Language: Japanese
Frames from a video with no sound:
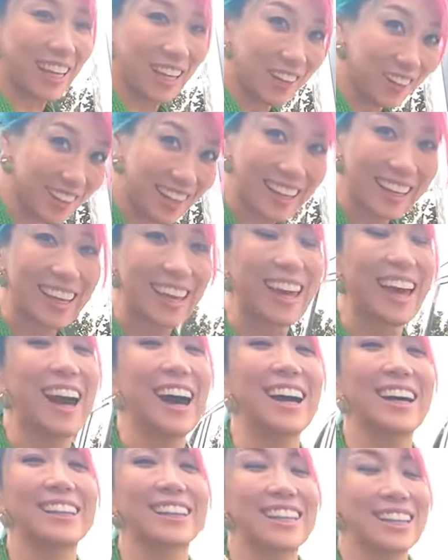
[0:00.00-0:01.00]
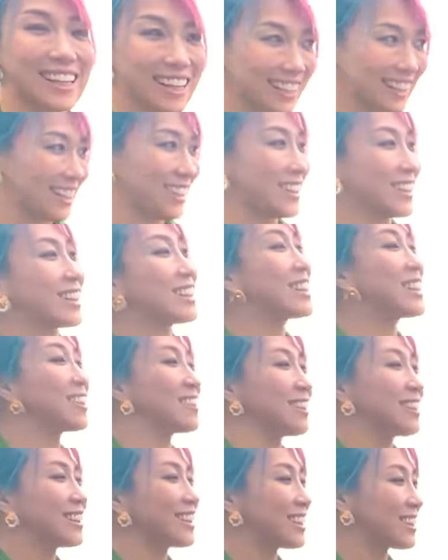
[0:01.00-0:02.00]
るだけ当てないでくれって言わ
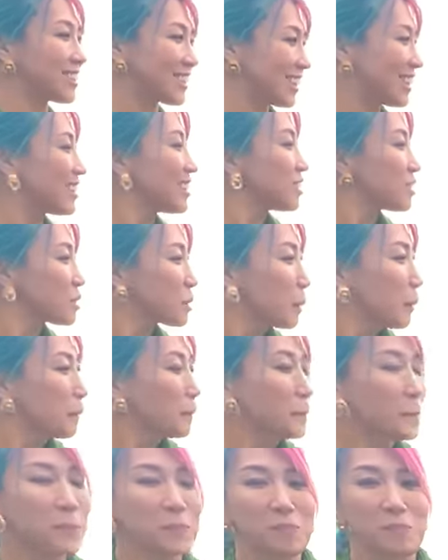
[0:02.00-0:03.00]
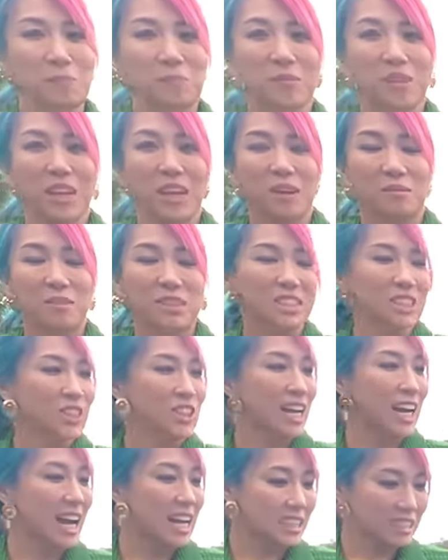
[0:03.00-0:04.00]
れてまあそん
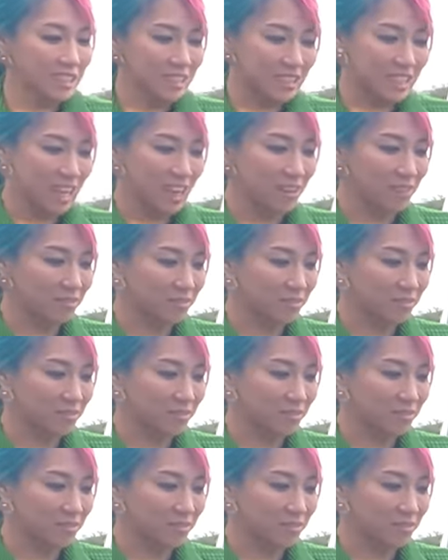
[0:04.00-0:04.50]
な感じで、